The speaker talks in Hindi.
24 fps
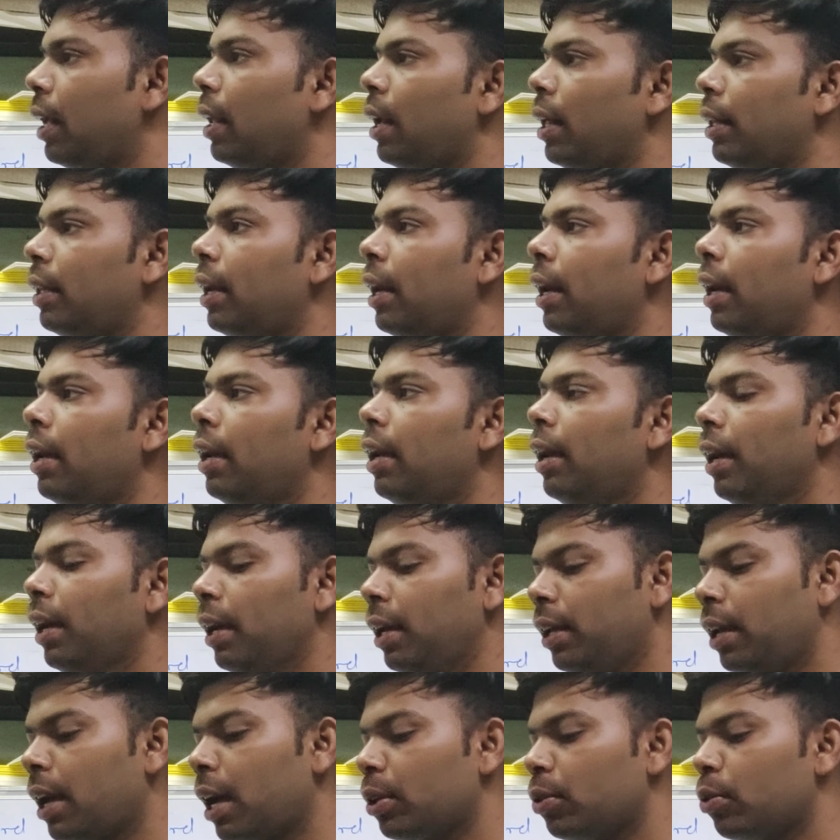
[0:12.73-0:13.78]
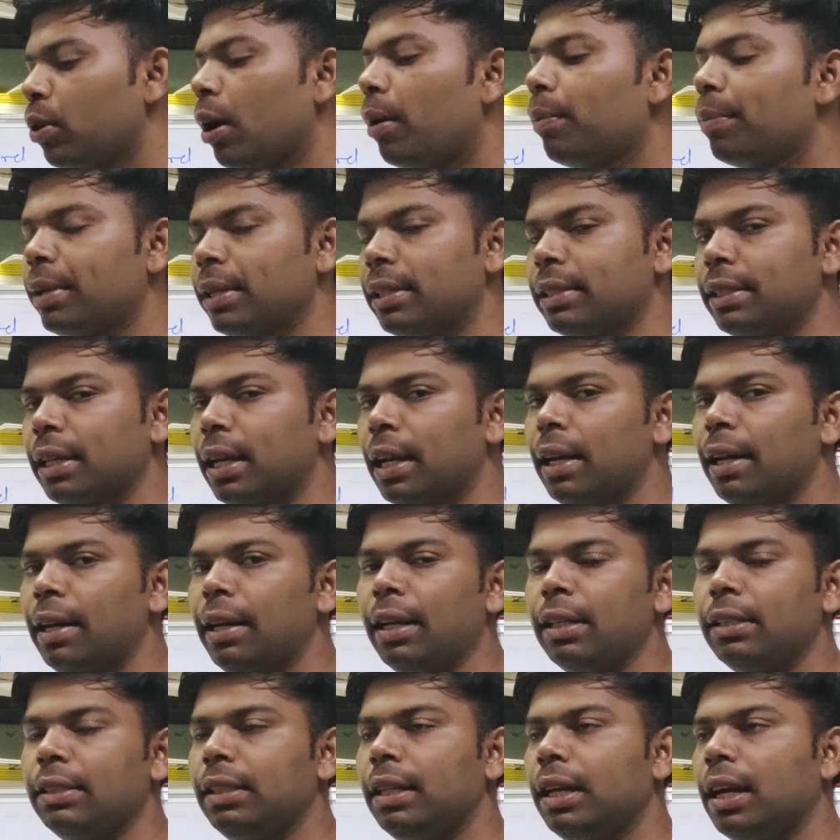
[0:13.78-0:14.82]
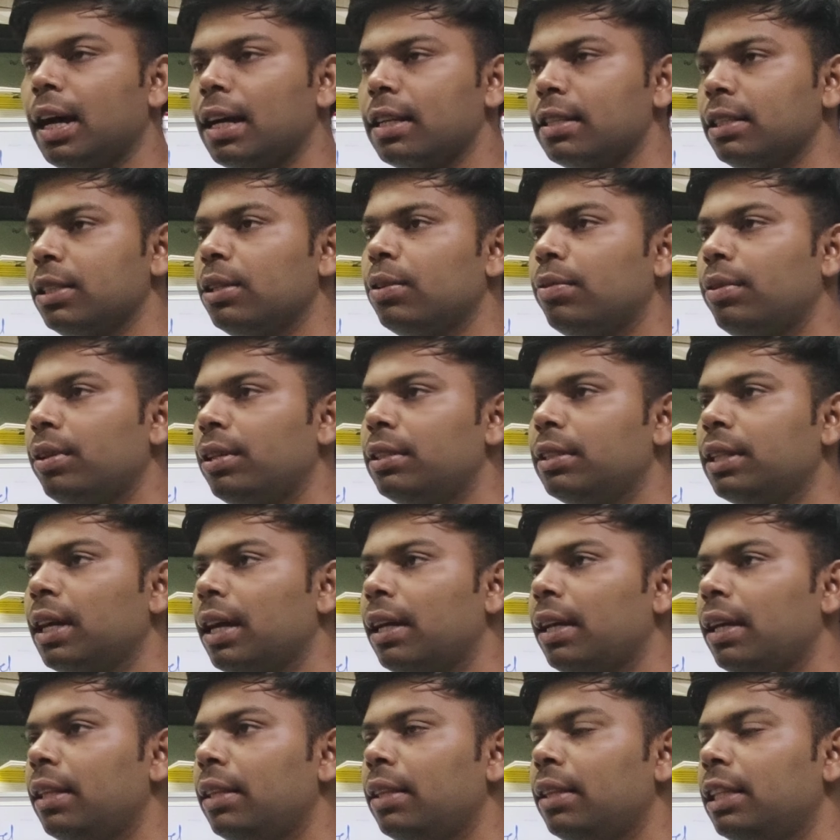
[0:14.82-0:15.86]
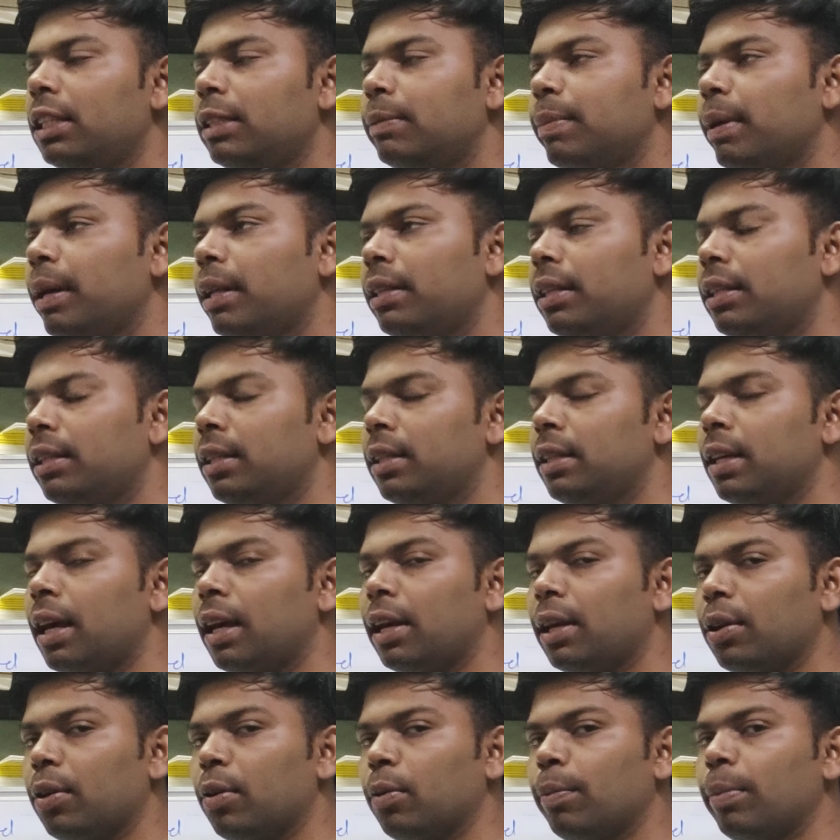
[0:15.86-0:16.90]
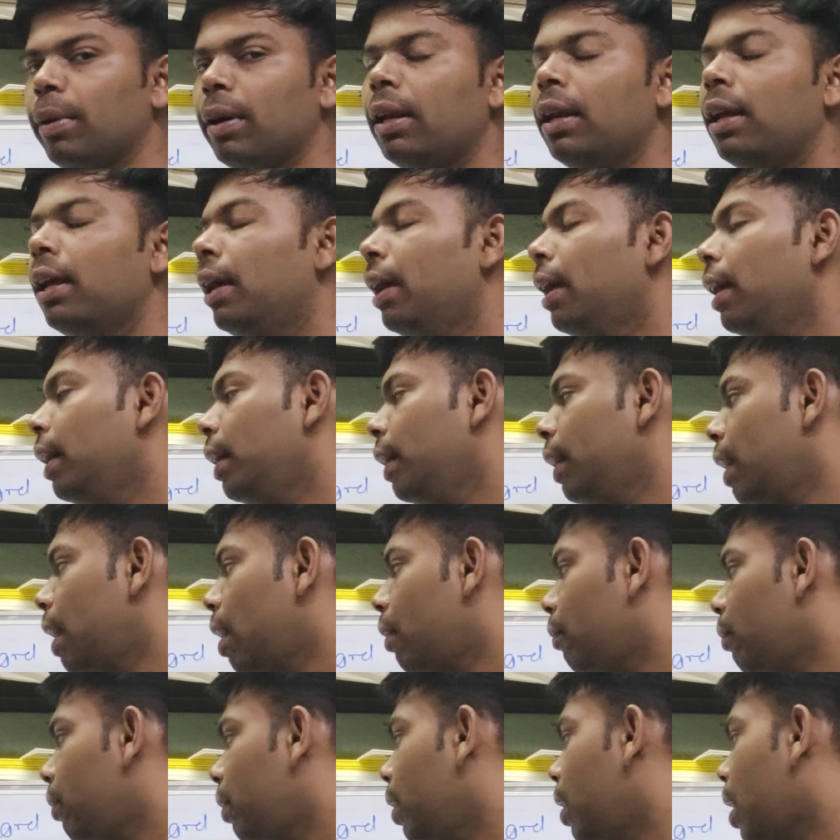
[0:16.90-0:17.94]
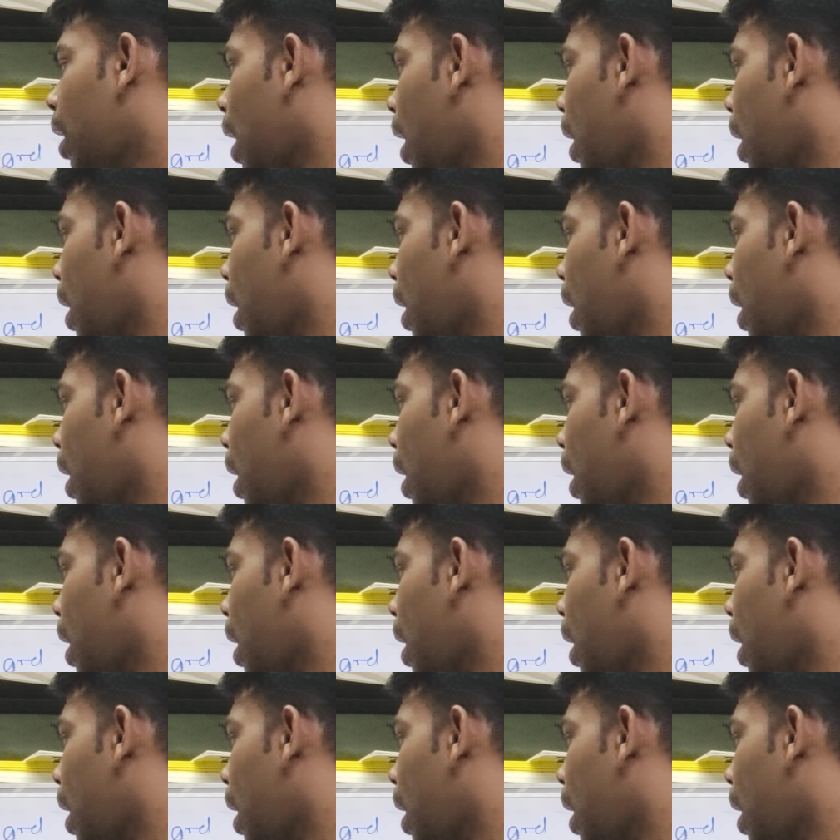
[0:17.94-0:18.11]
दिया जाता है या तो आपकी सैलरी अच्छी खासी होनी चाहिए तीस पैंतीस हज़ार के ऊपर या फिर